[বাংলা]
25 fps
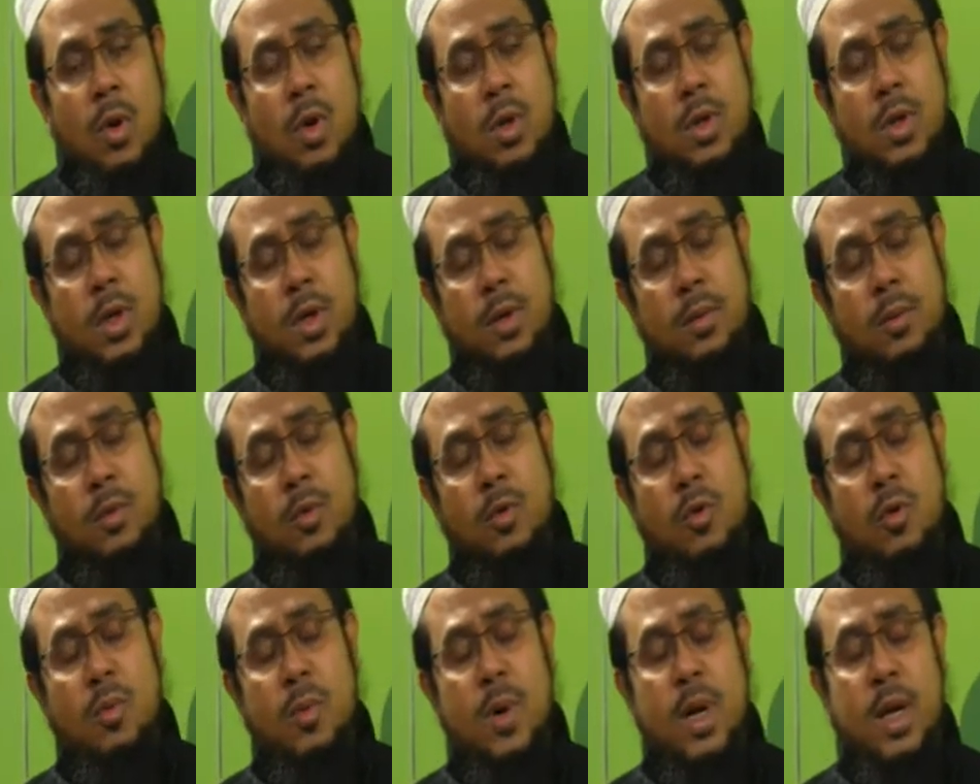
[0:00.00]
যে
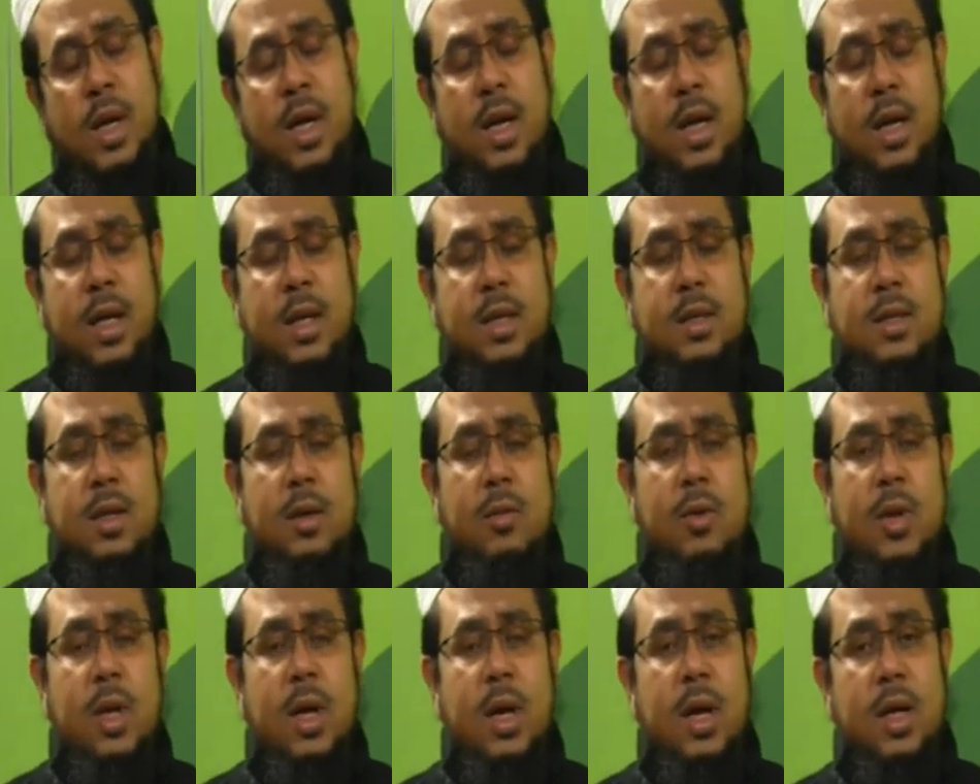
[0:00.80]
লোকমান আলি
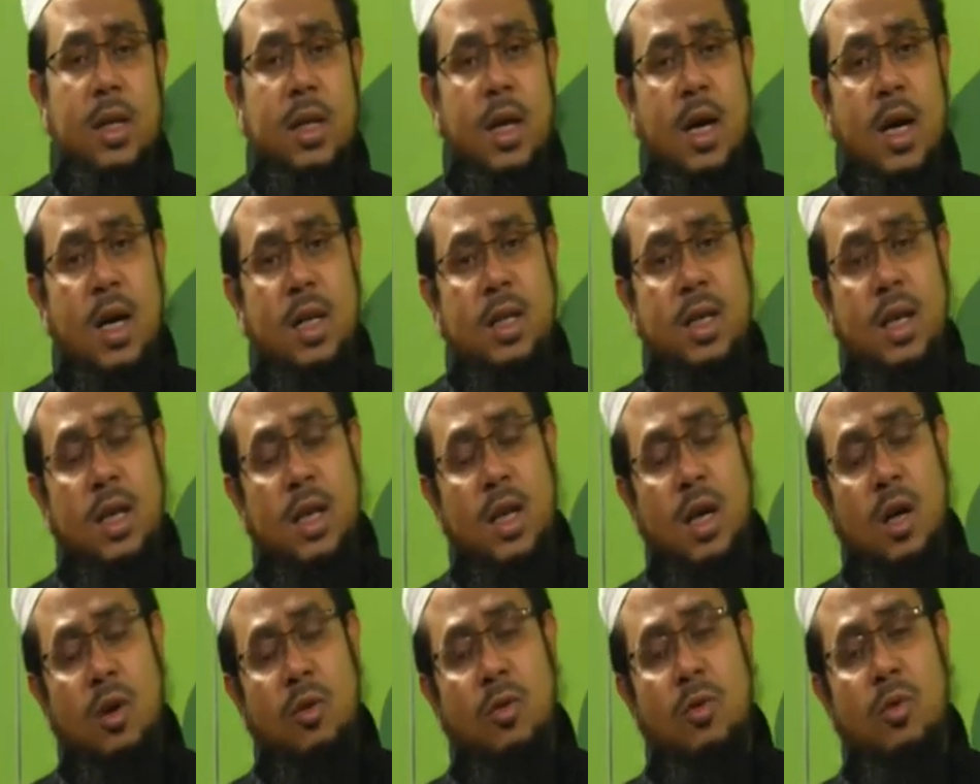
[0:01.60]
ইসাল্লাকাদ
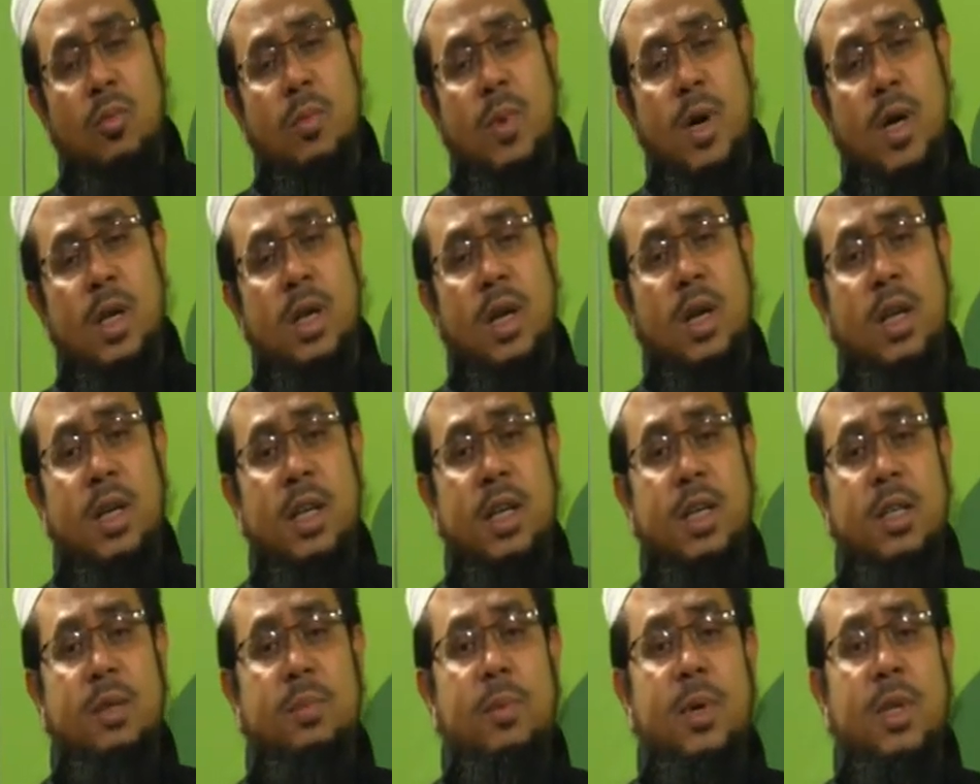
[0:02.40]
আথেইনা লোকমান আল
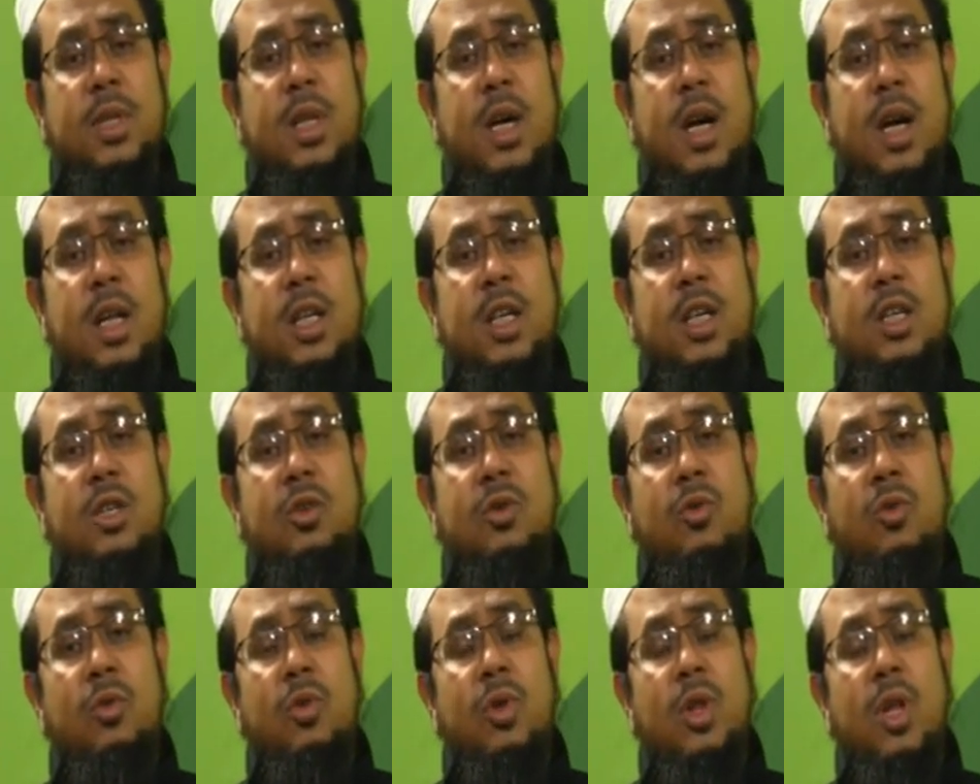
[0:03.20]
হেকমত
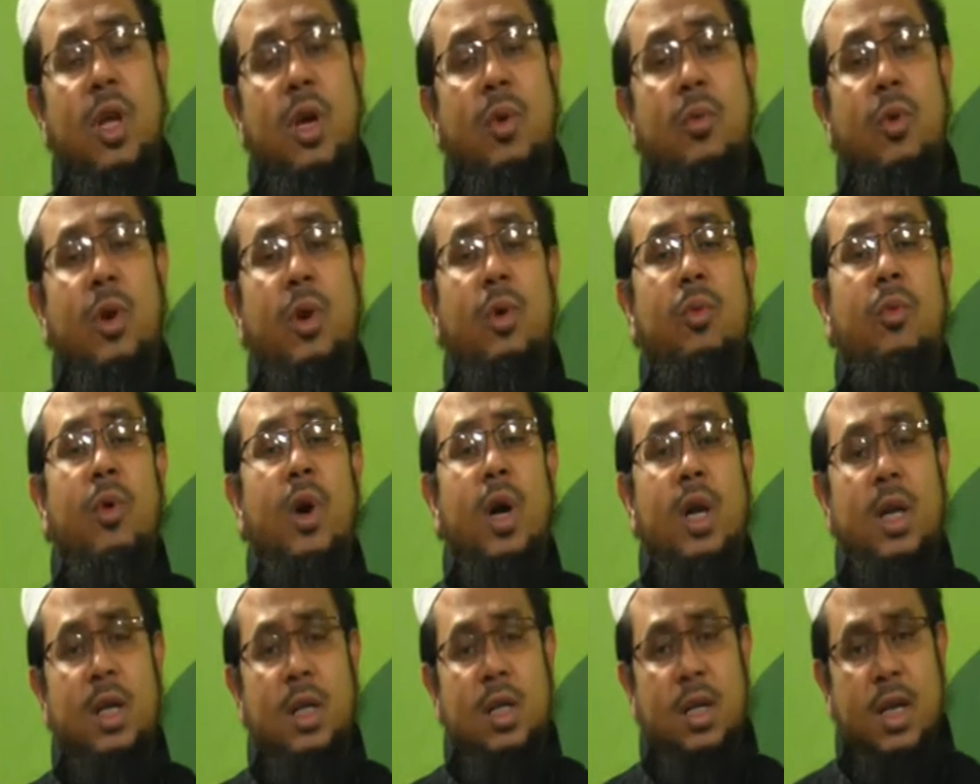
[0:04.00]
আনিসখুরলি
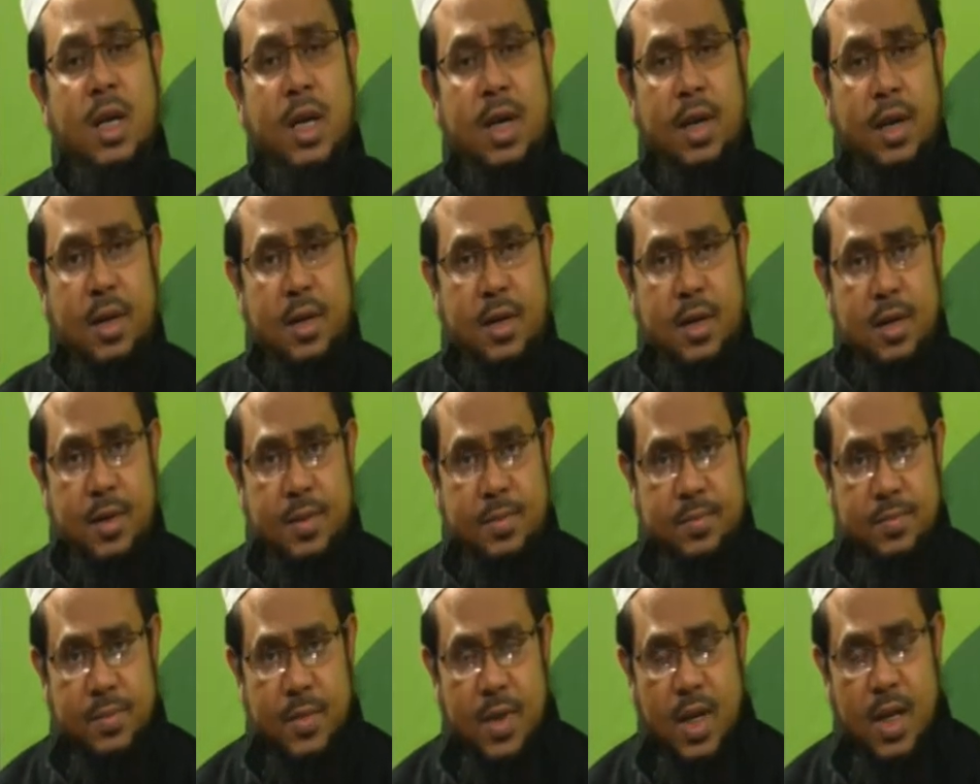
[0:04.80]
ওয়ালি ইলাই
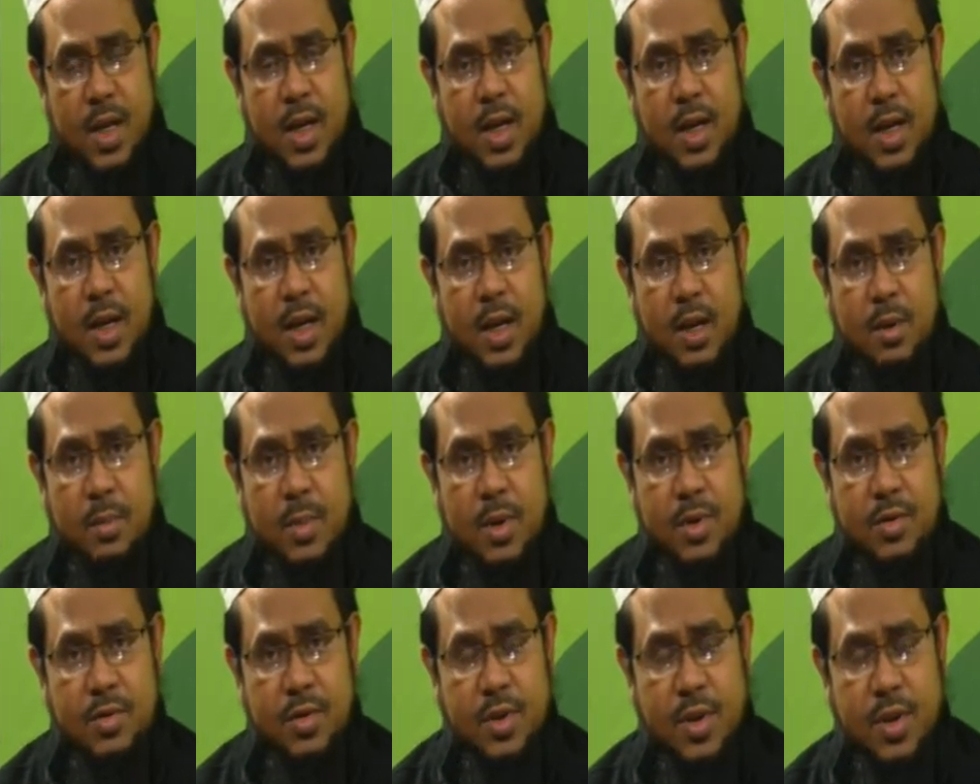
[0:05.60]
ইলাইয়াল
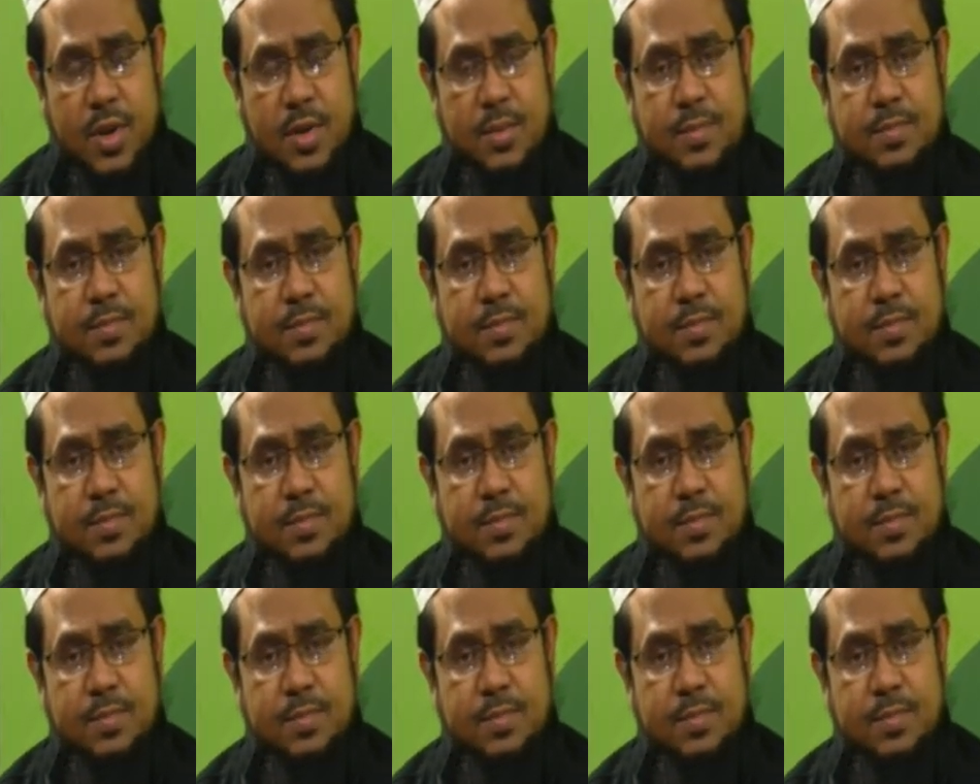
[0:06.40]
মাসির